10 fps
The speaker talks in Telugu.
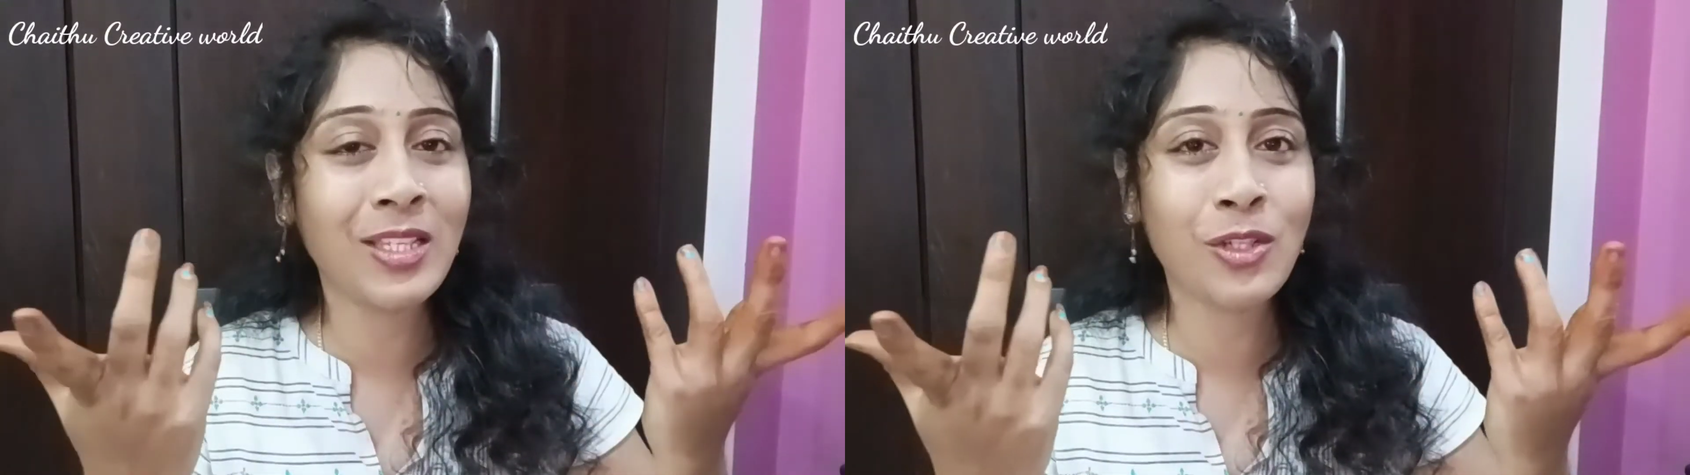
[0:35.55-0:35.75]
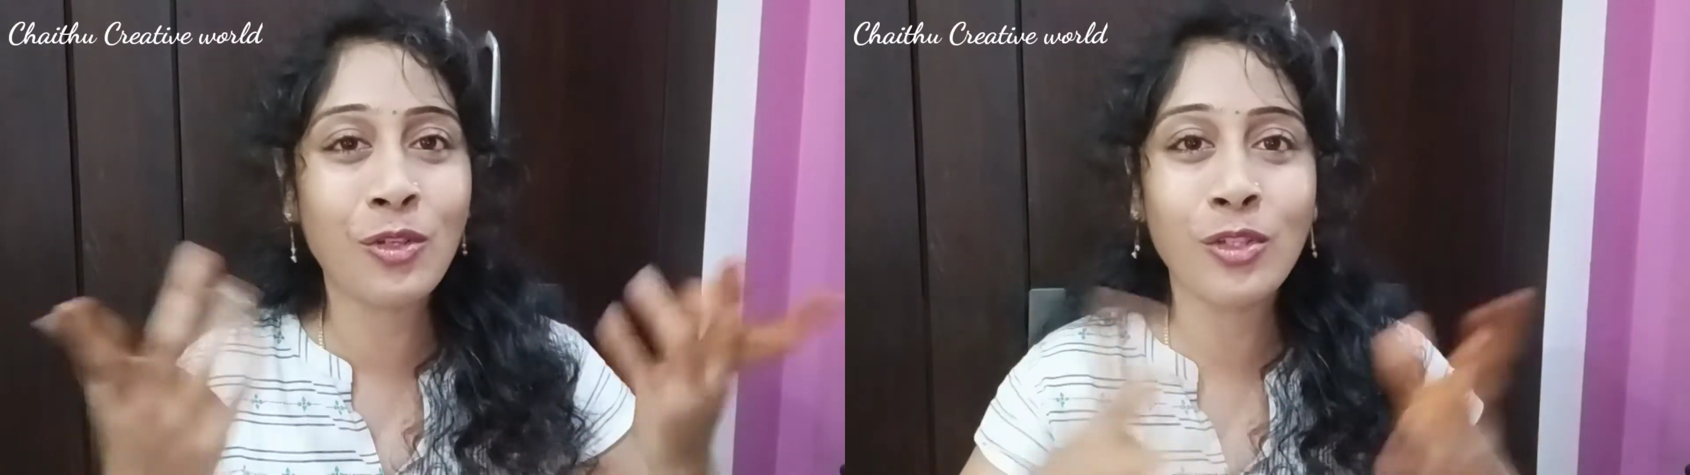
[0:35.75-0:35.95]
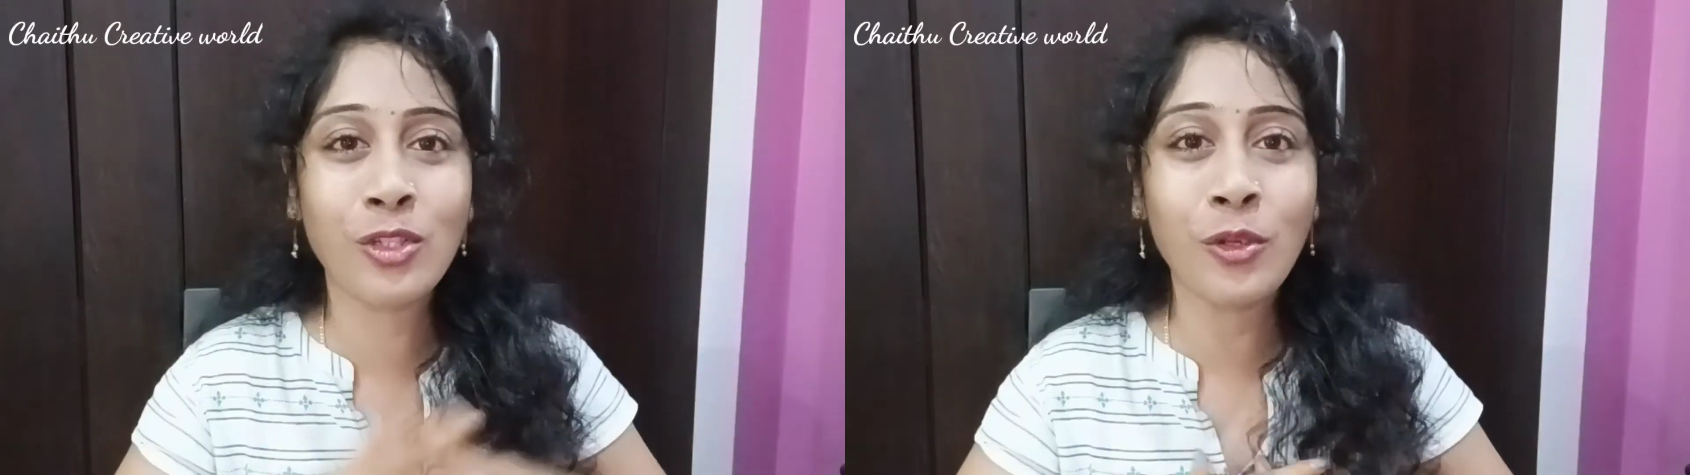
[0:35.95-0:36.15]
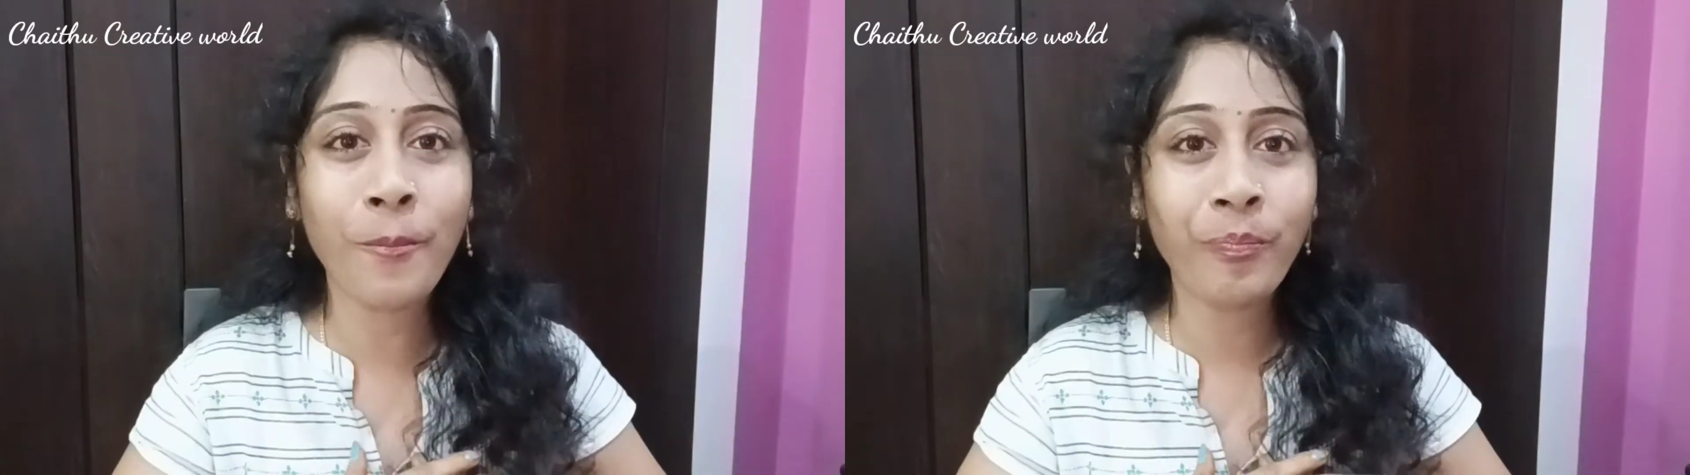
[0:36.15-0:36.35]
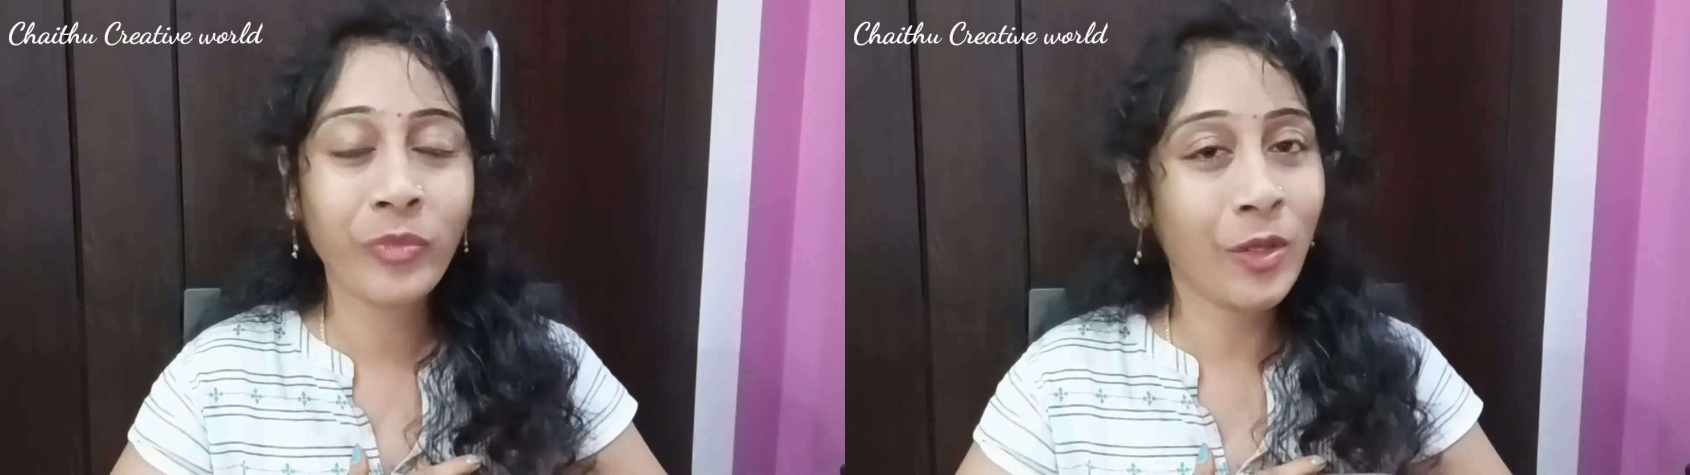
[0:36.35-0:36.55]
తెచ్చుకోవచ్చు
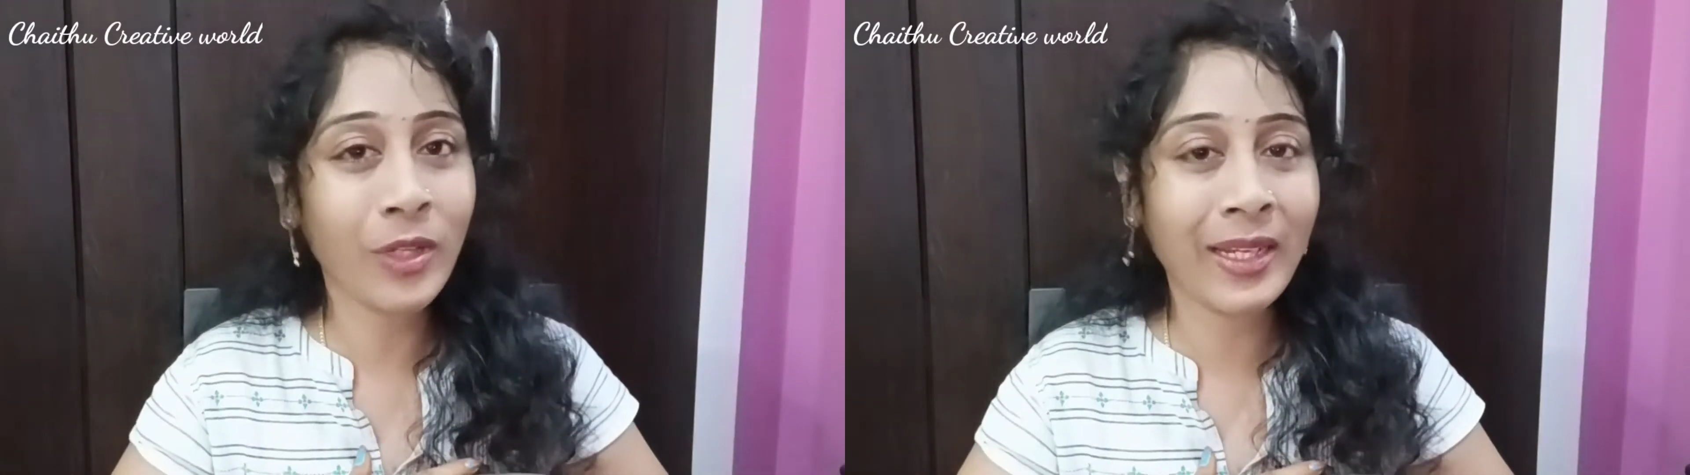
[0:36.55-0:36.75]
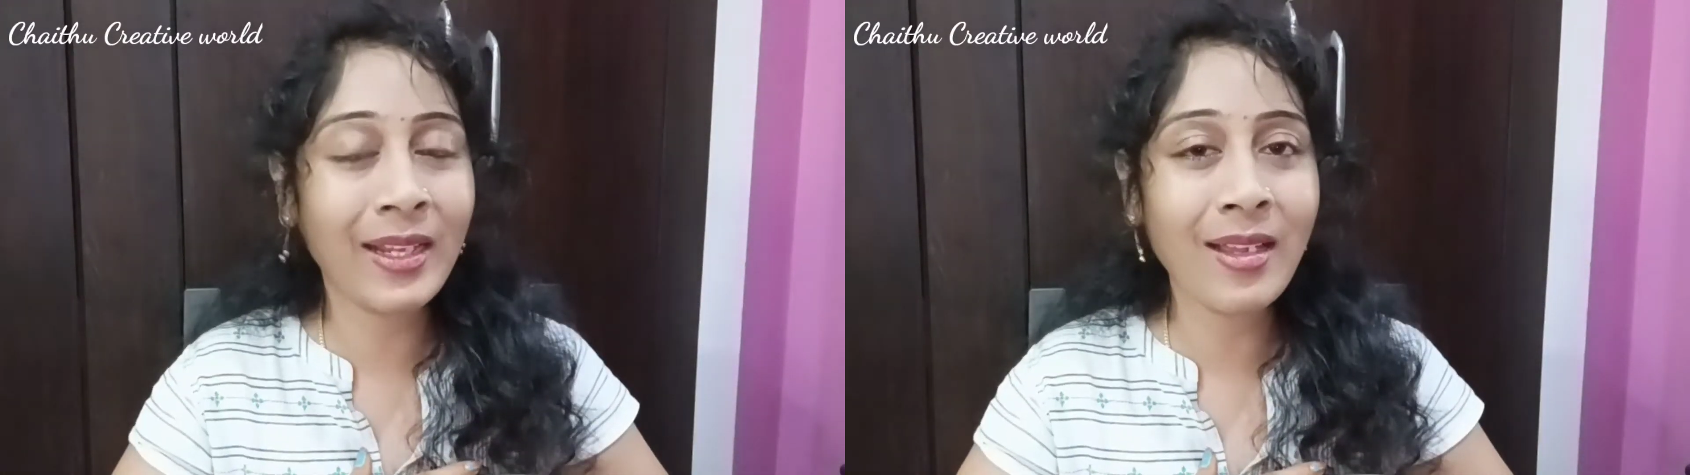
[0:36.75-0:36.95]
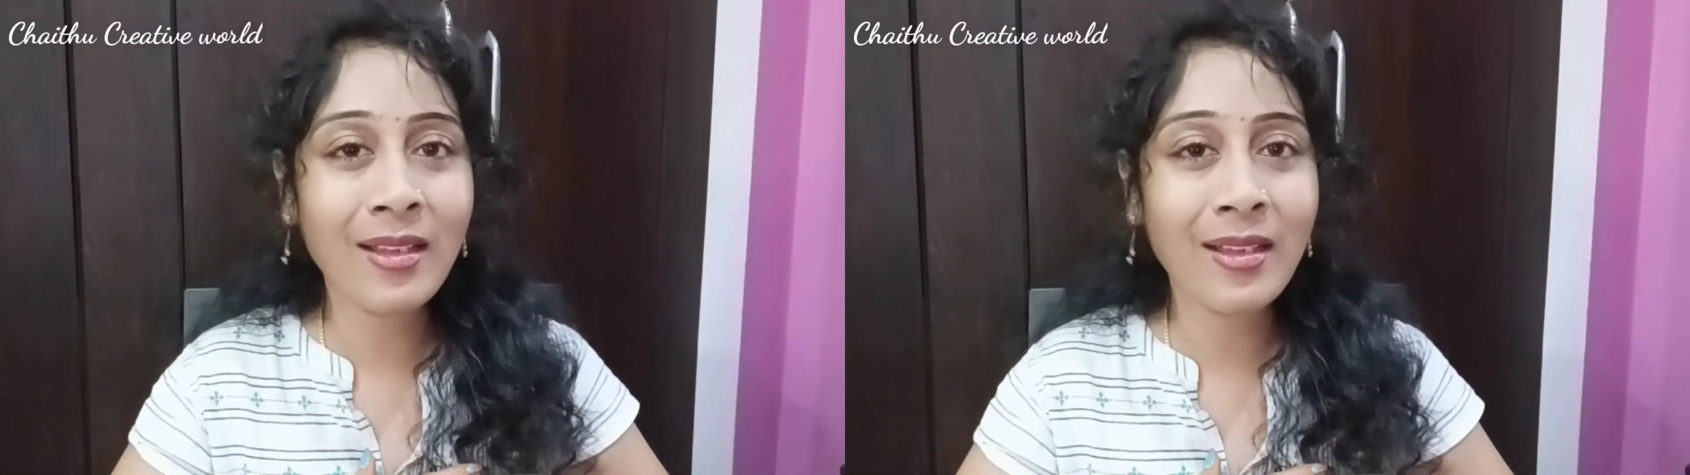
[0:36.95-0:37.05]
ఓకేనా